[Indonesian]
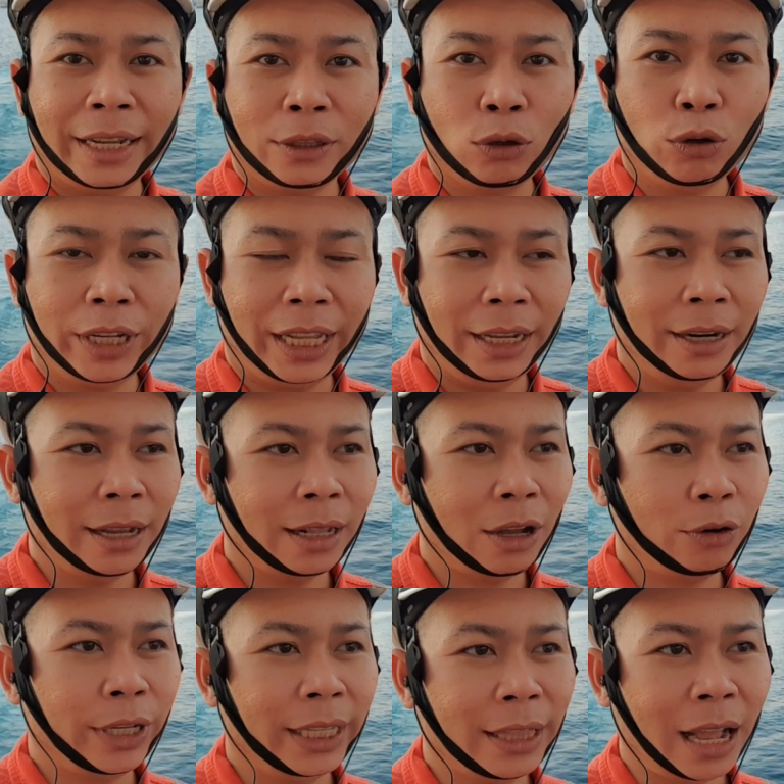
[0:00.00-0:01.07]
eh, Turki dan Laut
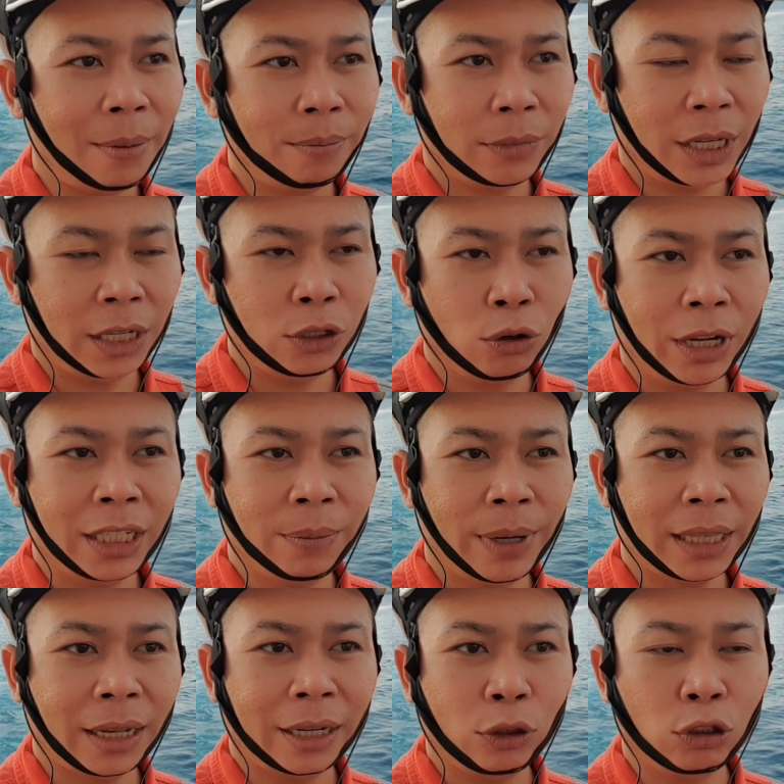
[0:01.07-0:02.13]
Hitam dan juga
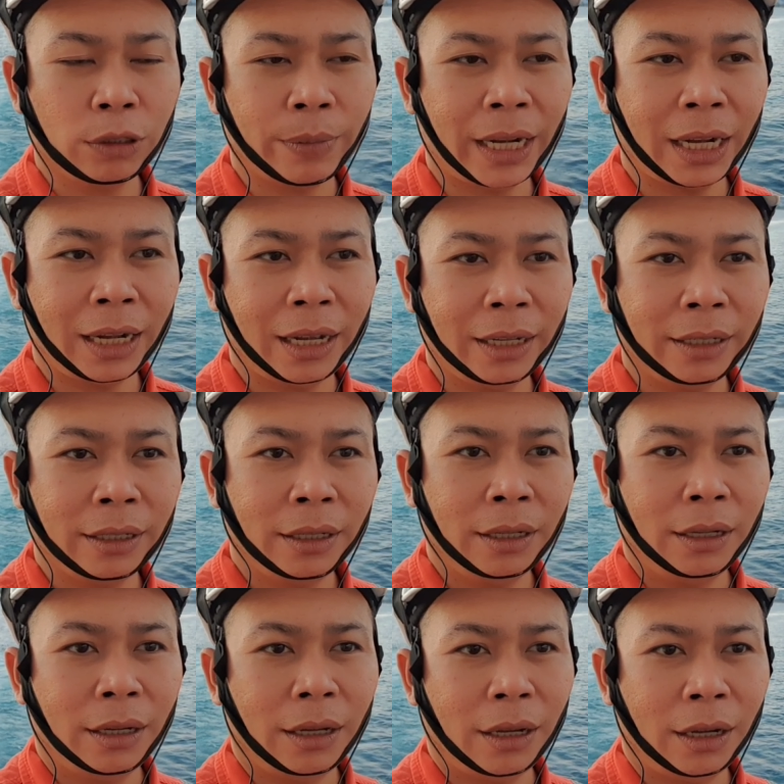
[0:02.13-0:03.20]
jembatan itu sebagai
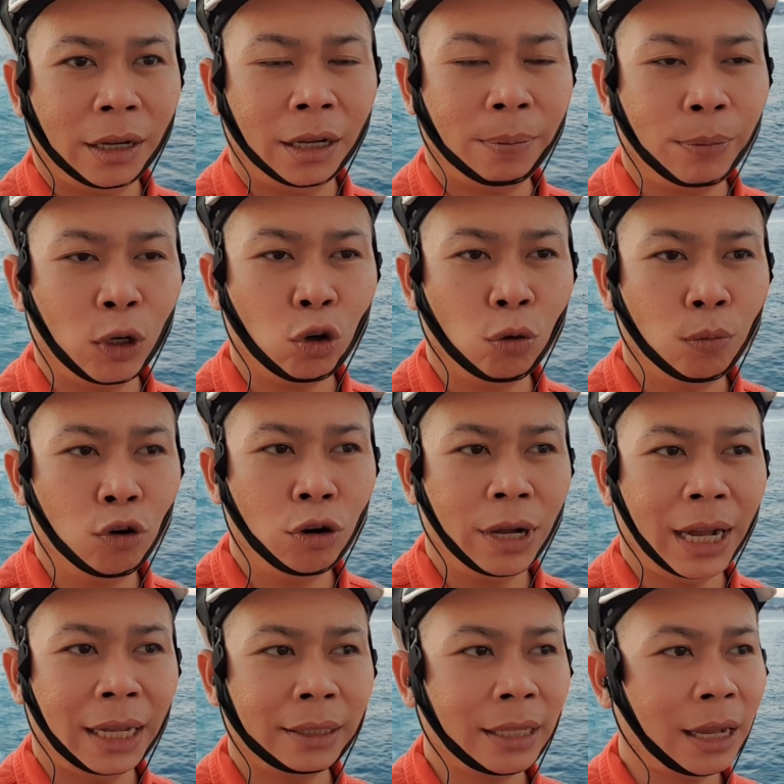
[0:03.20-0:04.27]
uh, penghubung
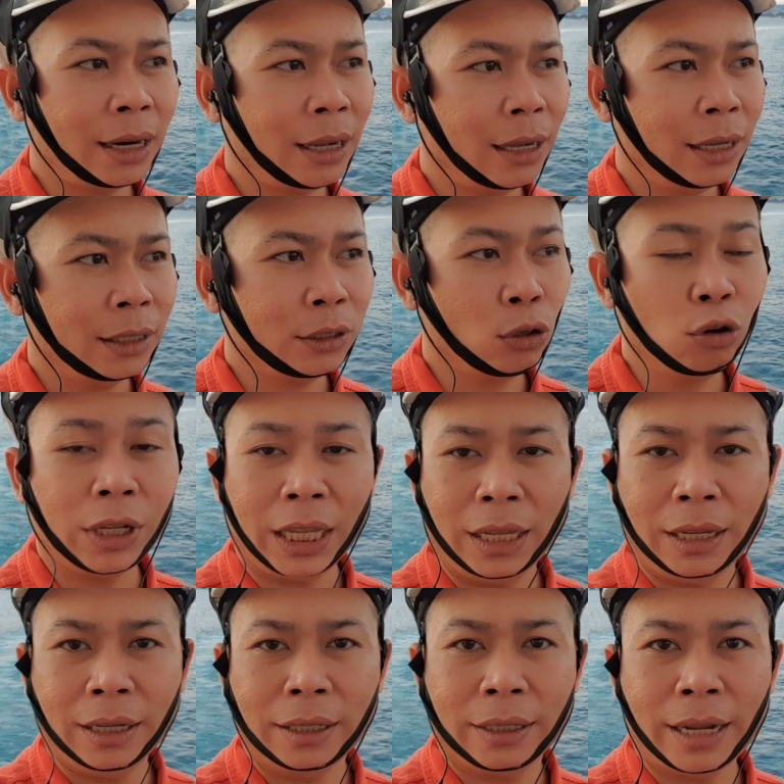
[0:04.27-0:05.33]
antara
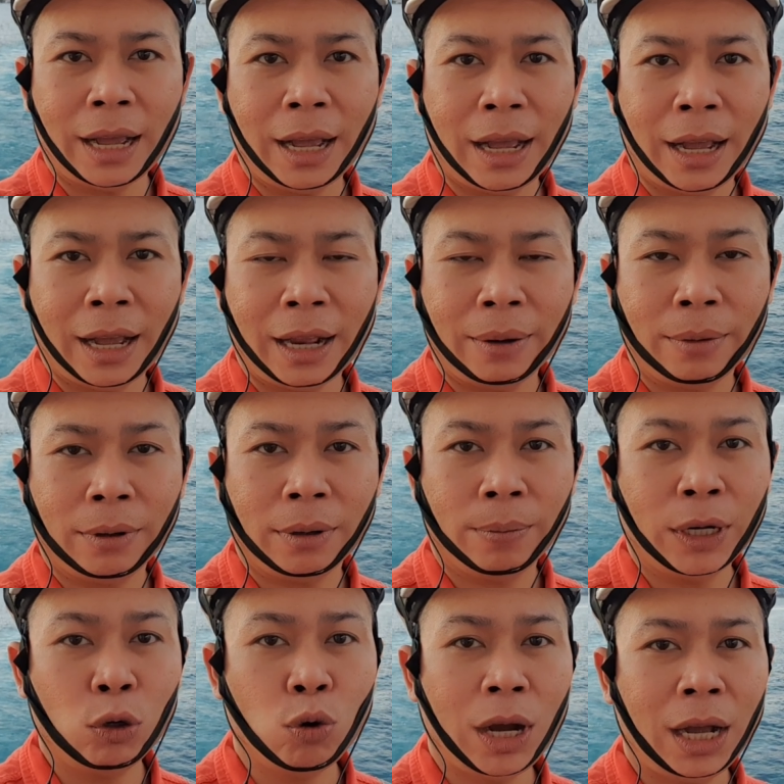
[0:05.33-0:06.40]
Turki dan
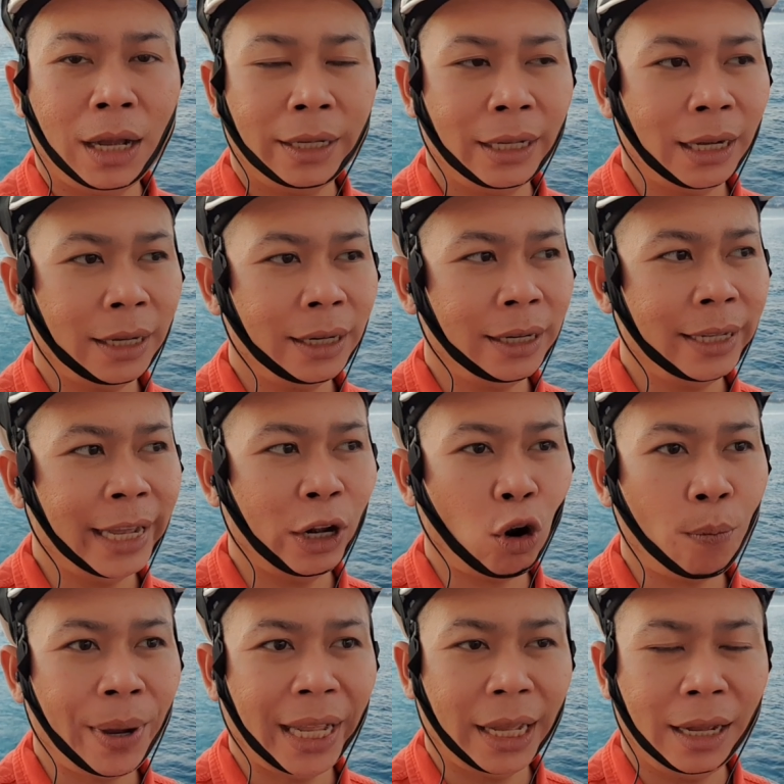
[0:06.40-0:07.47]
benua yang ada di
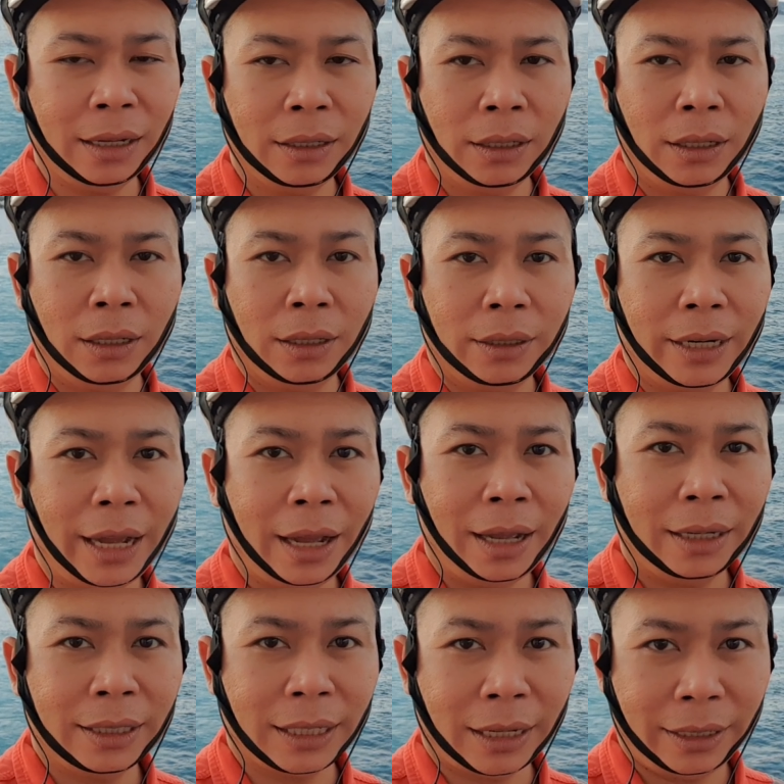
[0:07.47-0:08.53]
Eropa ya.
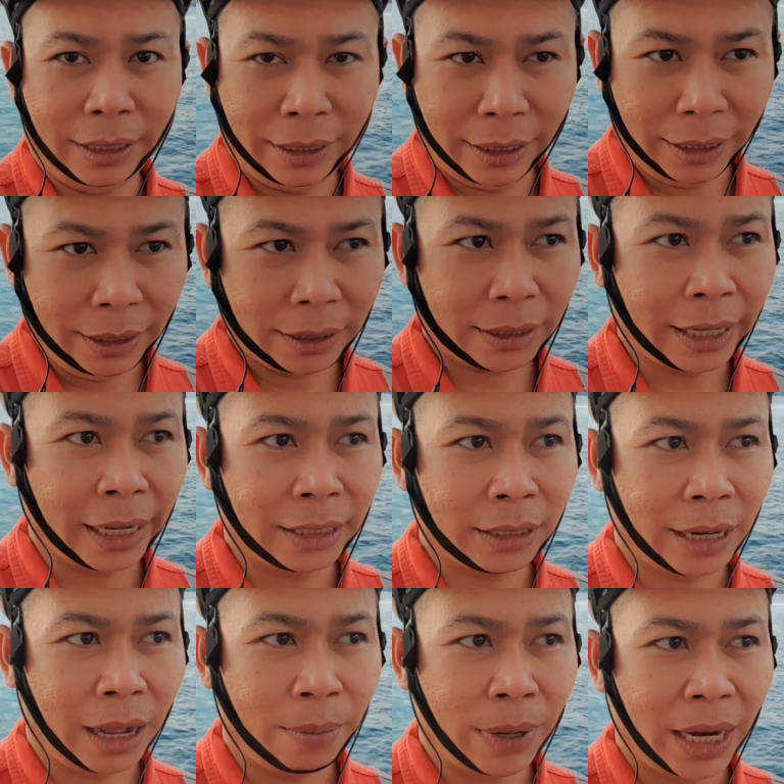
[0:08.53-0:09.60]
Dan saat ini saya
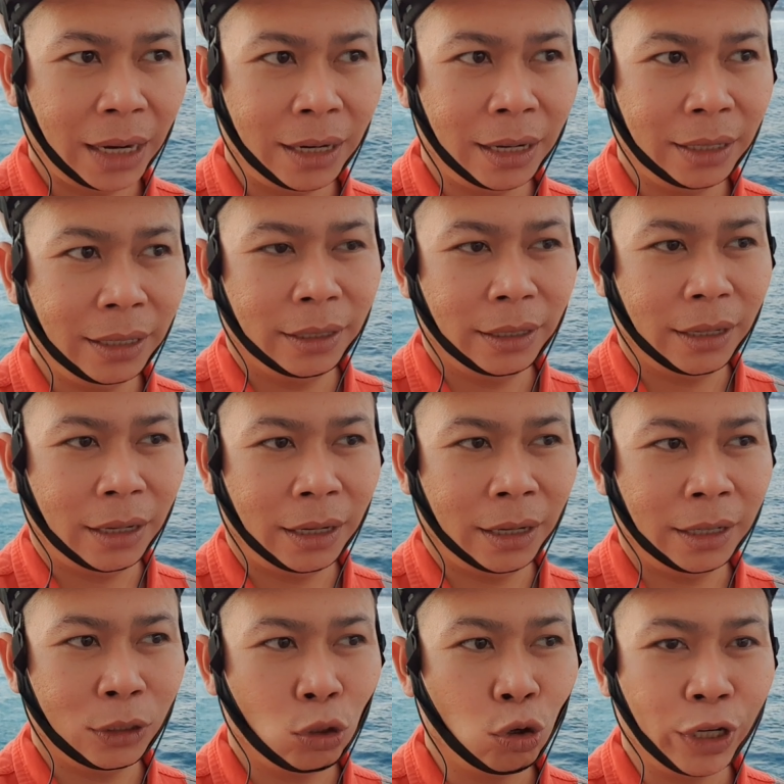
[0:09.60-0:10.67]
sedang berada di
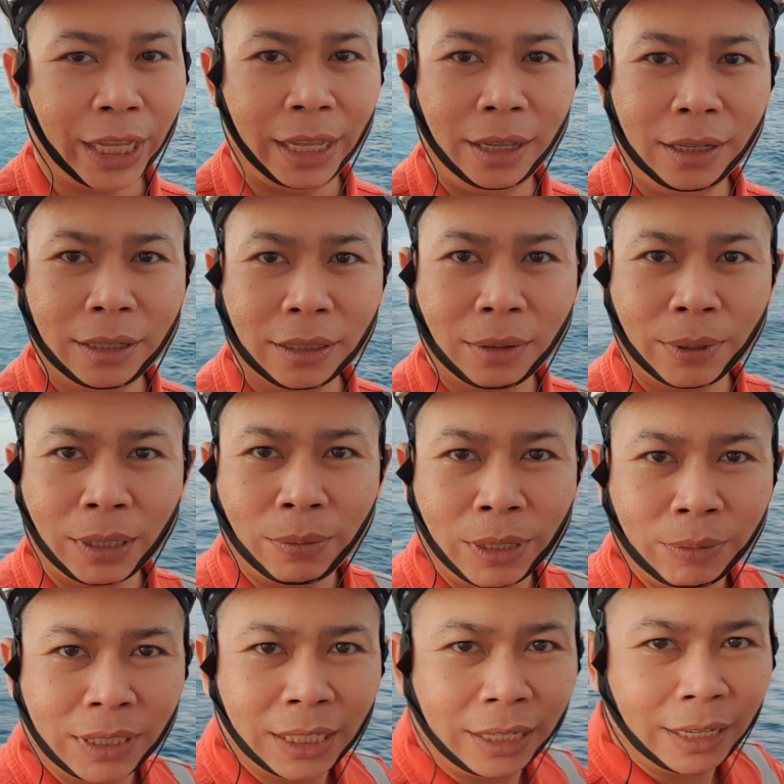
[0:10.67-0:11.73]
uh, Turki, teman-teman
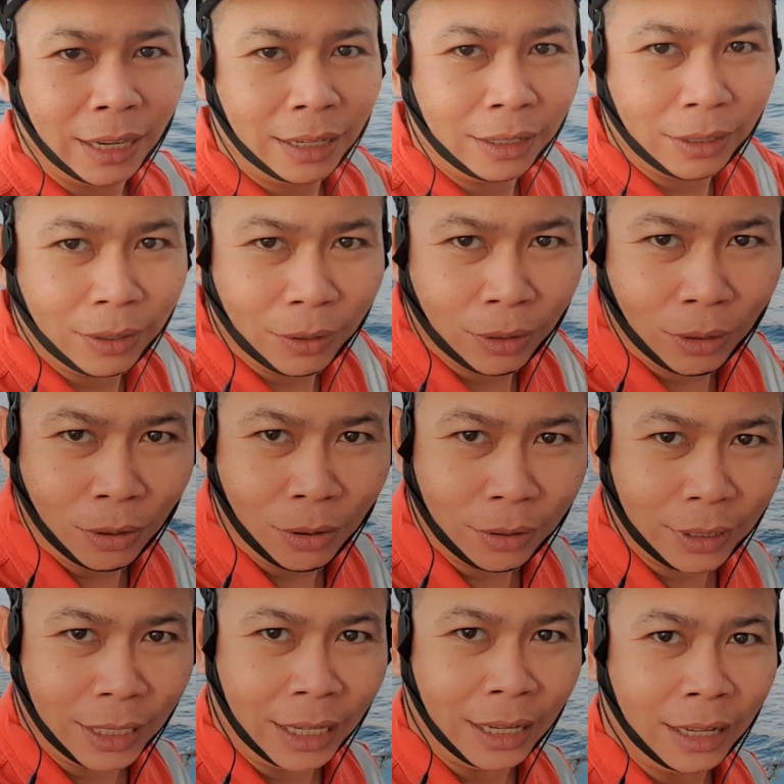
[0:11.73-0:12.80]
bisa lihat untuk
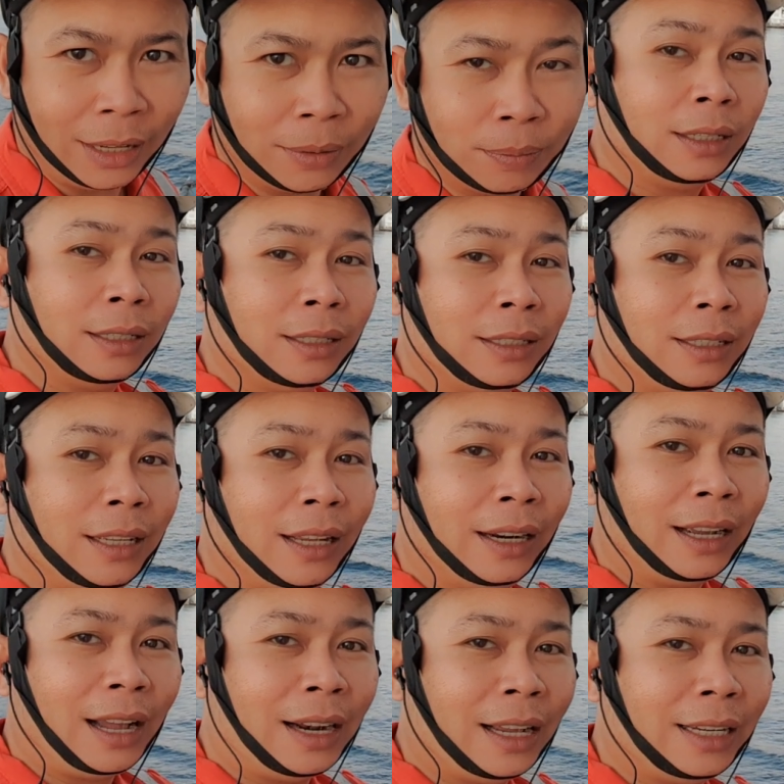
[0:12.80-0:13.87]
di kiri
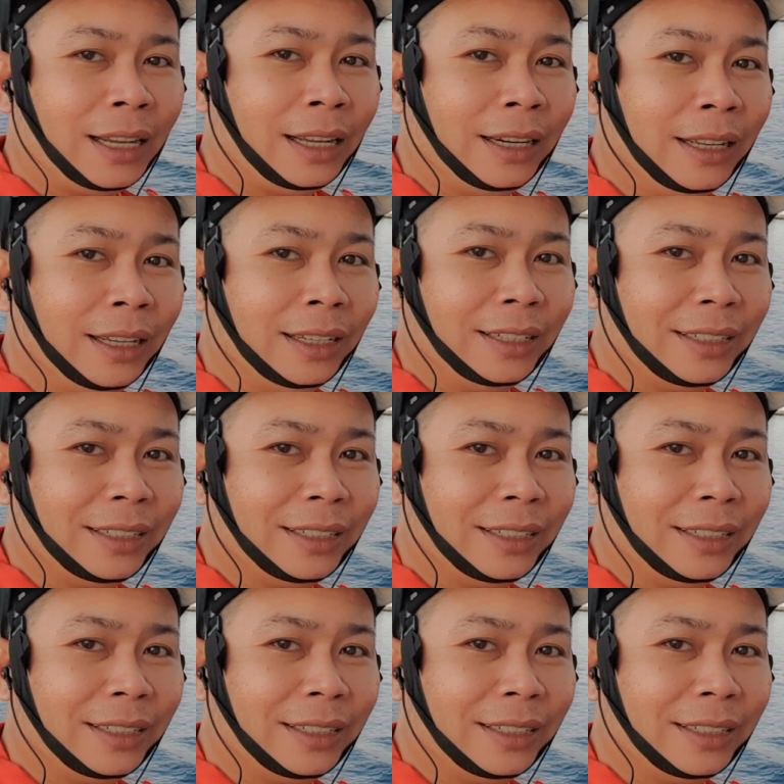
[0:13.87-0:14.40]
kanannya ini